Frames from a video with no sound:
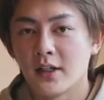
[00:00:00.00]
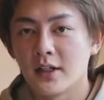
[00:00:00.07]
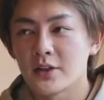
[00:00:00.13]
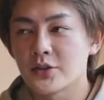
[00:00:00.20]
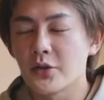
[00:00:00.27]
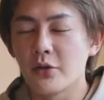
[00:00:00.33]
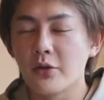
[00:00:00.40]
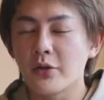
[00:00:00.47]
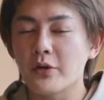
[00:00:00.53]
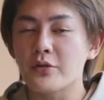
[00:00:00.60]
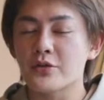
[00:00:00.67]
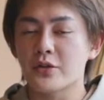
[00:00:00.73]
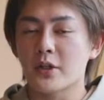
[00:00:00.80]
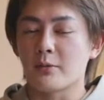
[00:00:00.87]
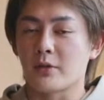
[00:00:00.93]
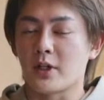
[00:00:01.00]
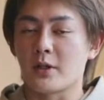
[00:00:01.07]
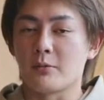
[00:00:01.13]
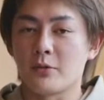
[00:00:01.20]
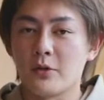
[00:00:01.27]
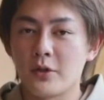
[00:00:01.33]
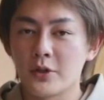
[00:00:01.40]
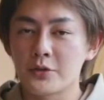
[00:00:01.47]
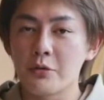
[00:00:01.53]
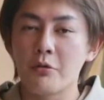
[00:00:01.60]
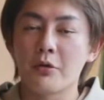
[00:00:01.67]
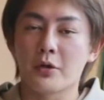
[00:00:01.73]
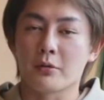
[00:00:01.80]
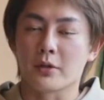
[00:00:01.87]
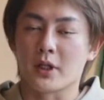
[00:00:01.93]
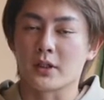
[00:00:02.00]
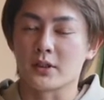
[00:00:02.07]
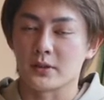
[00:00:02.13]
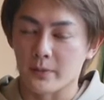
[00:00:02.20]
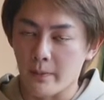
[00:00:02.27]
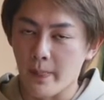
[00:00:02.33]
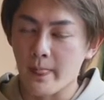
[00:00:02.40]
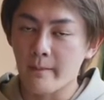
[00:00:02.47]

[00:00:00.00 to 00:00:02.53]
商業主義も何も商業なんですよ。